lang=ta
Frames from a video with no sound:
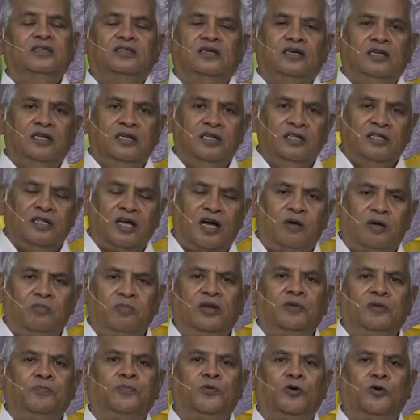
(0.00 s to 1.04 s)

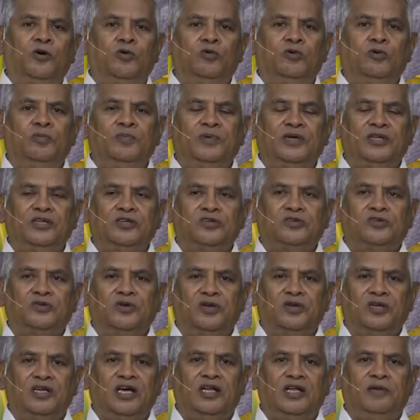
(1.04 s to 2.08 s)
திருந்தாமல் போவோம் என்று
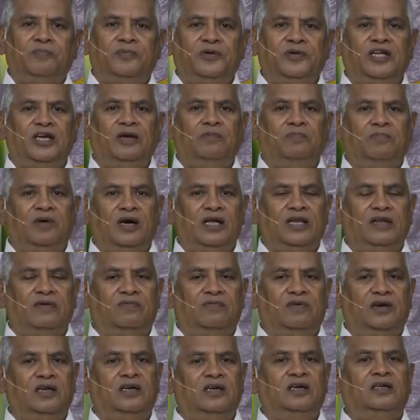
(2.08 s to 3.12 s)
சொன்னால்
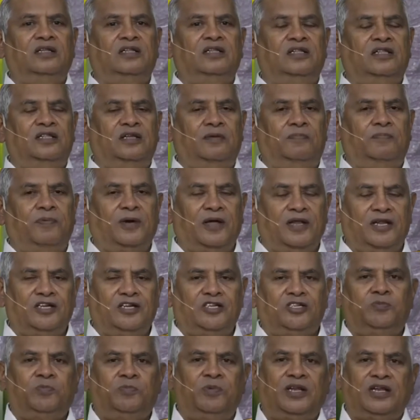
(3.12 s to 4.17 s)
பிரியமானவர்களே இந்த
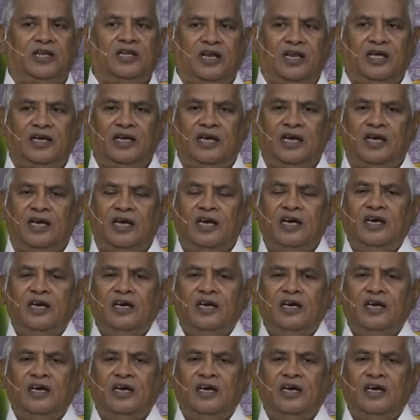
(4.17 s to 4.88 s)
பனிஷ்மெண்ட்லேயே